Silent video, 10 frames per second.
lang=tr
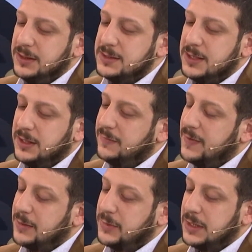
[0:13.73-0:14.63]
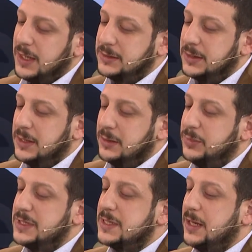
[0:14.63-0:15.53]
İstedik vermediler.
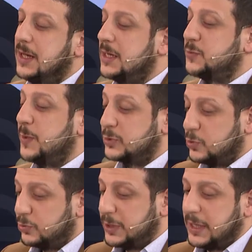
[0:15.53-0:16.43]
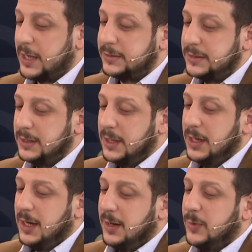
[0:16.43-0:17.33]
Biz de kaçmak zorunda kaldık.
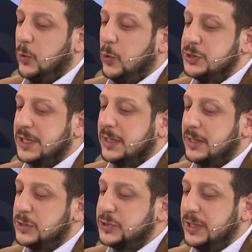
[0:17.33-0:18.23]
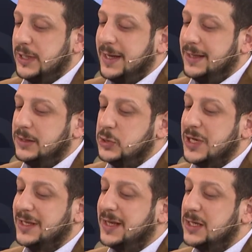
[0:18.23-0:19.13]
Ama önceki kişiyle
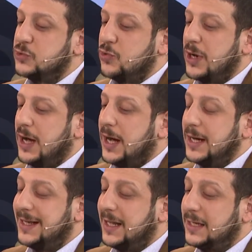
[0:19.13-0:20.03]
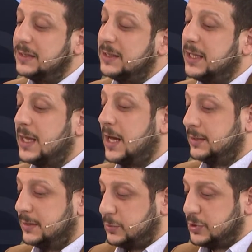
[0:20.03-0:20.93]
nişandan sonra aileler nikah
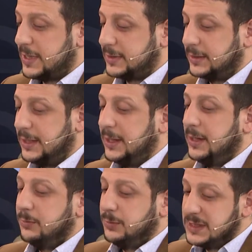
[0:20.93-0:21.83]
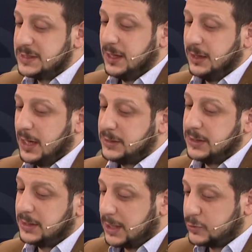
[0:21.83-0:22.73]
kıymışlar. Biz de
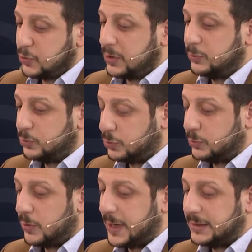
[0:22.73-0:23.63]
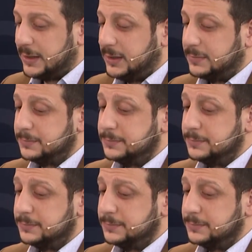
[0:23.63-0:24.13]
kaçtıktan sonra bu durumu öğrendik.